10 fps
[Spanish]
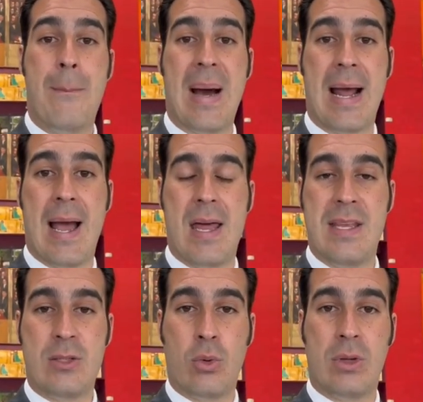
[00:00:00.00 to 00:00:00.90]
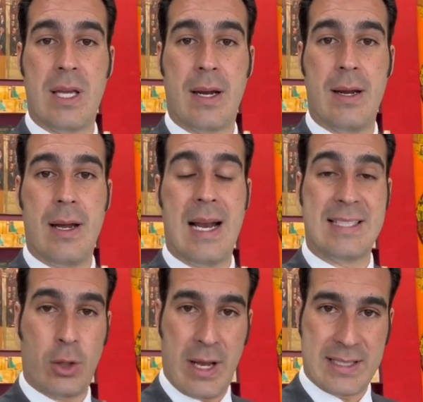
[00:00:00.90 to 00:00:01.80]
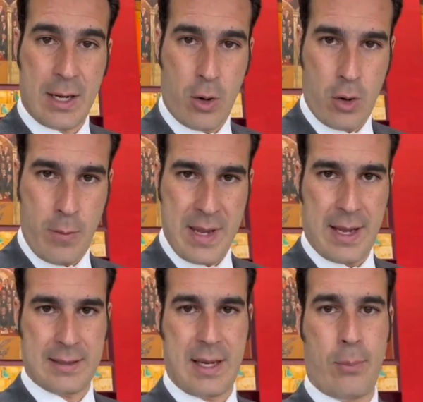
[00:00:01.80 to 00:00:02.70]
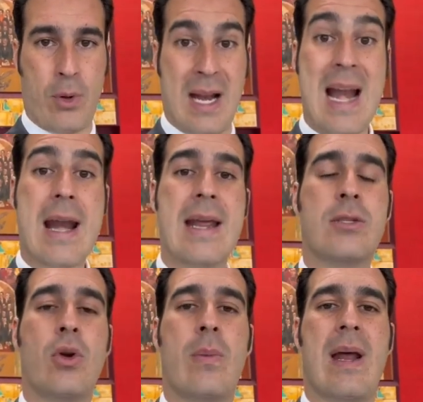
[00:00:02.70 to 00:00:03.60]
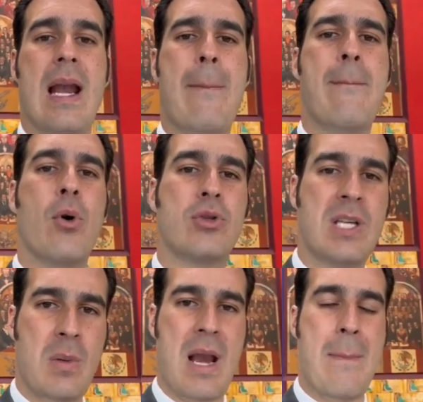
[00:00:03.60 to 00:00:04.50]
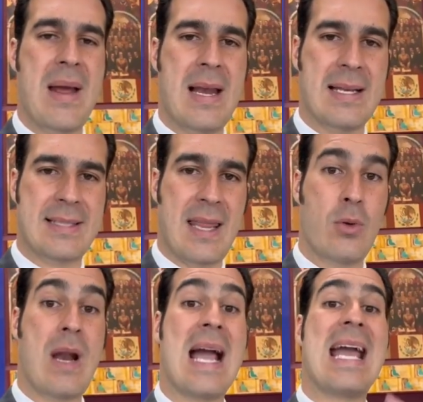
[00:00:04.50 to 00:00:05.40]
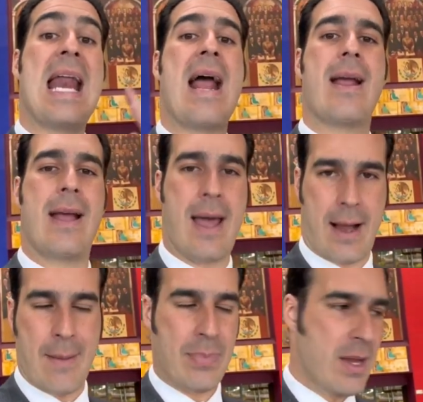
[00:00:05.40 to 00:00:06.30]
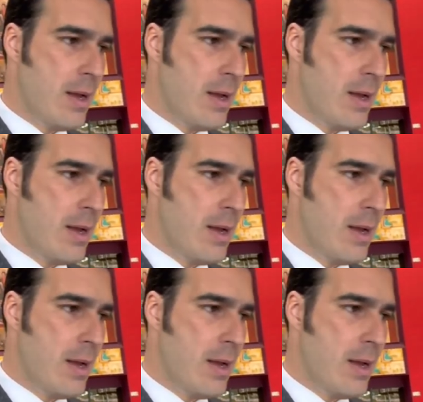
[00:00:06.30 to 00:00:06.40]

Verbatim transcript: para discutir las teorías económicas que pudieran resolver la posible amenaza de una gran guerra,